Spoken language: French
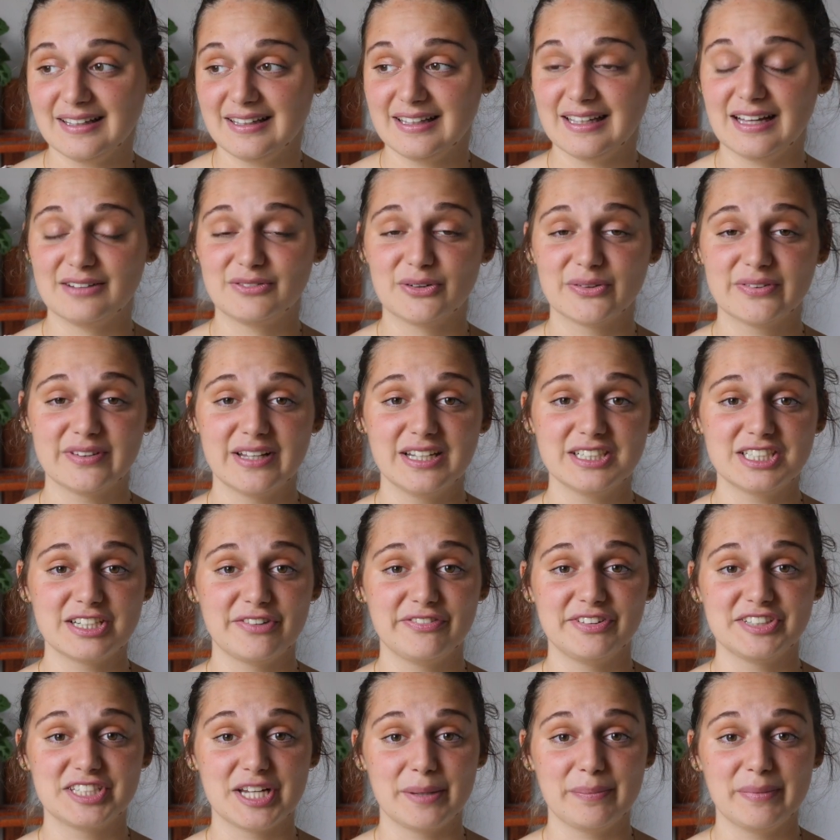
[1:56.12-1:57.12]
Et avant ça,
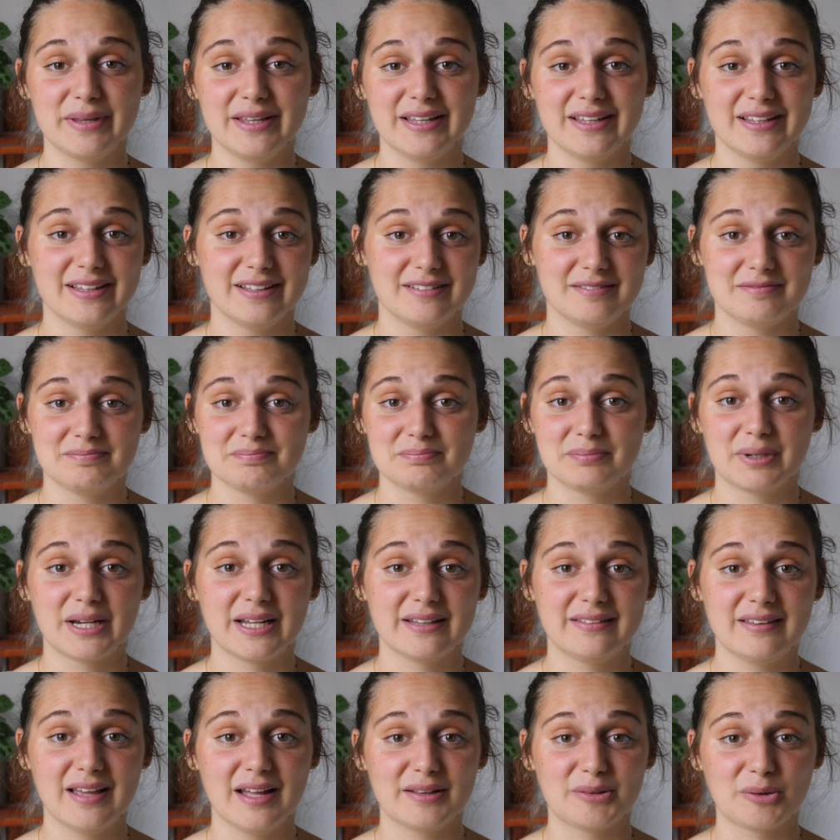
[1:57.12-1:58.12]
j'avais jamais
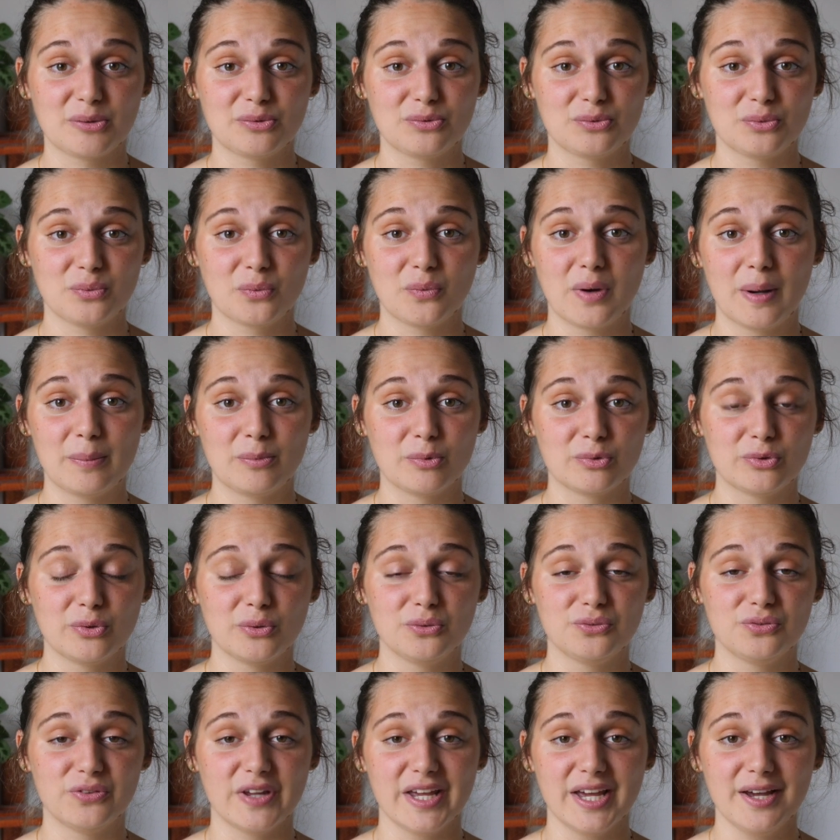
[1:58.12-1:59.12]
Prêtez attention à mon
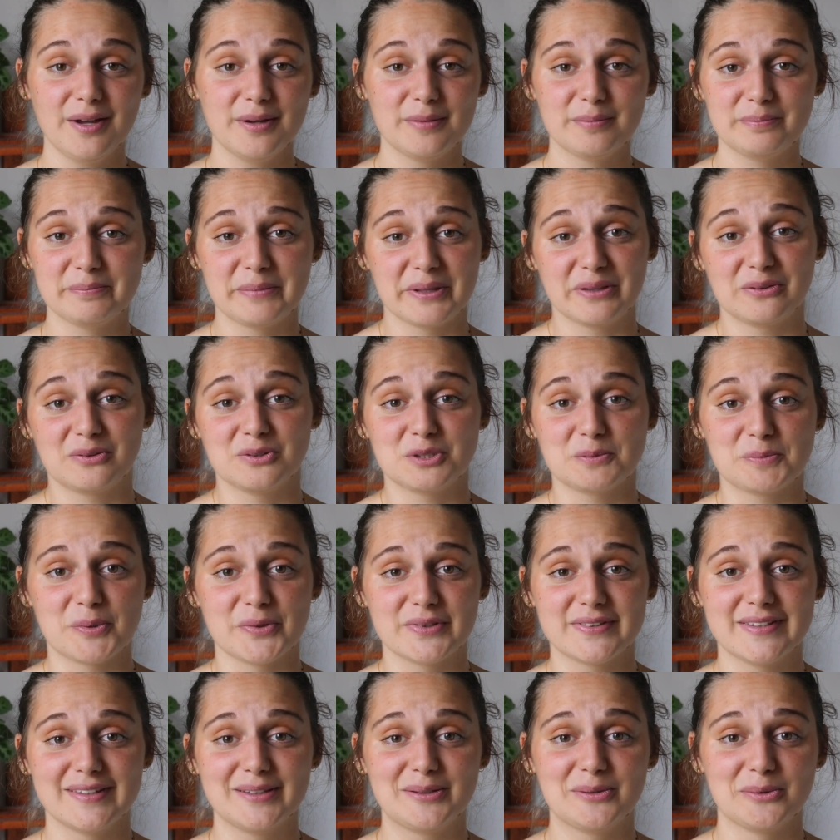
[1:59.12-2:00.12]
taux de fer parce que je
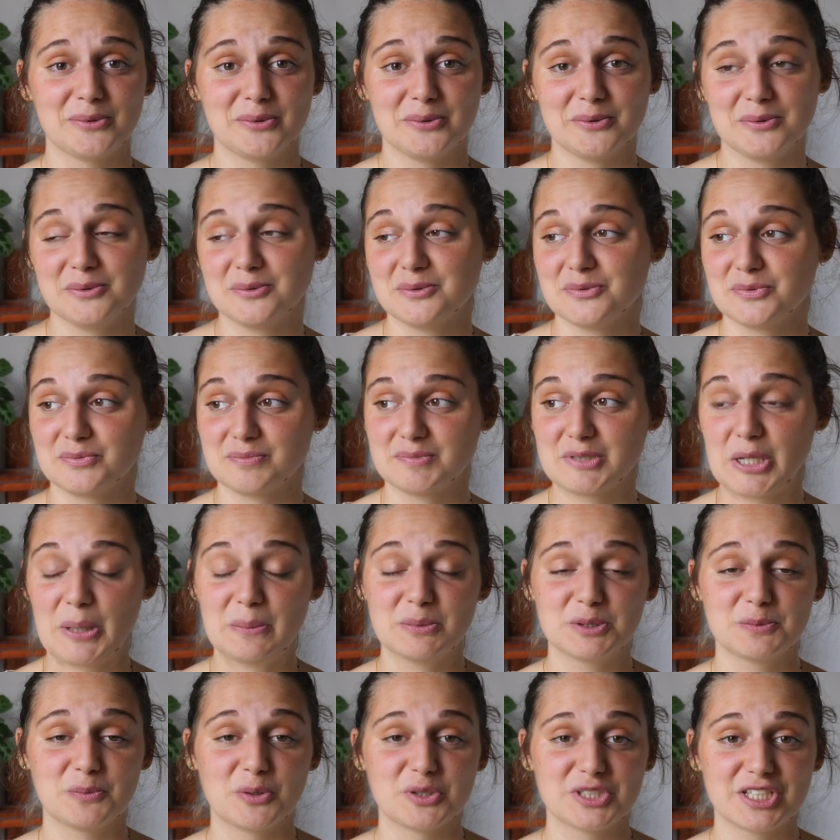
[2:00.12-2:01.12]
pensais que
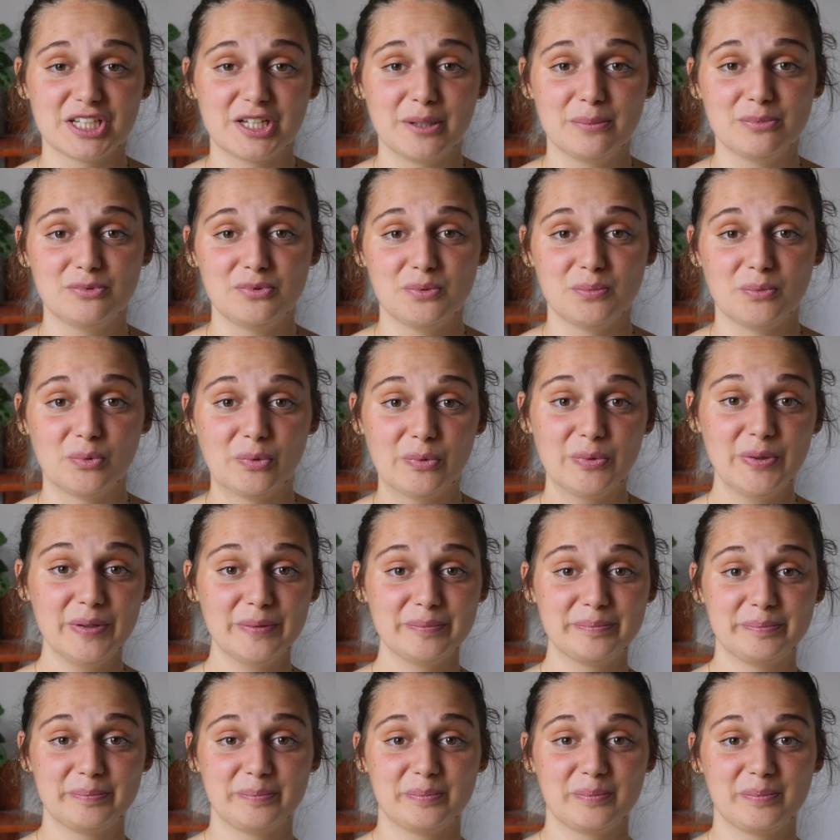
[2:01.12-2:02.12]
comme je mangeais comme tout le monde,
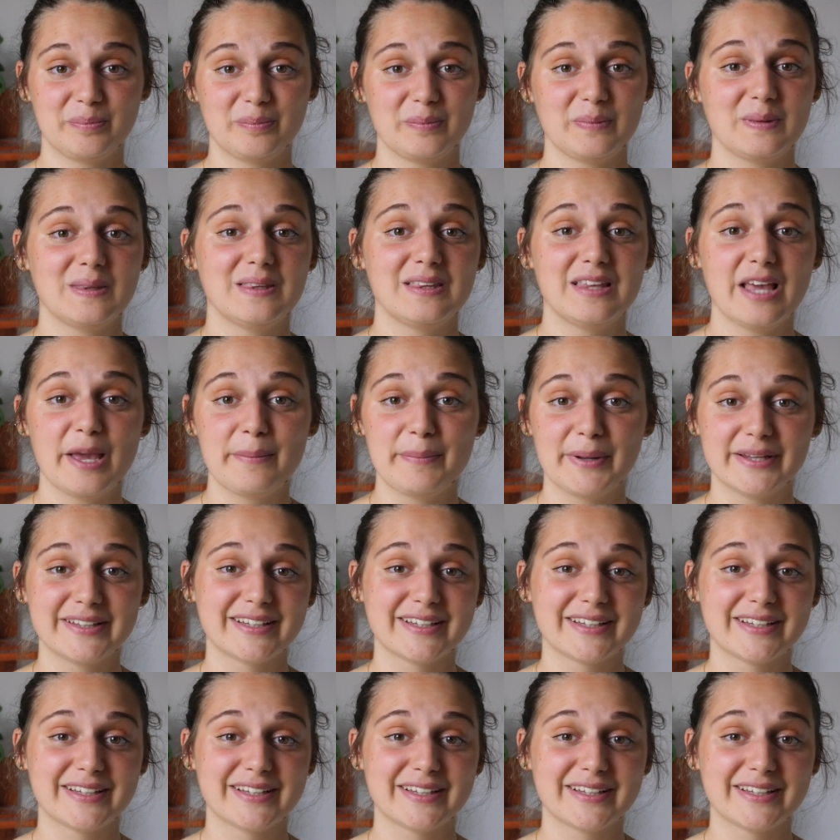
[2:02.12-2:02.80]
il n'y avait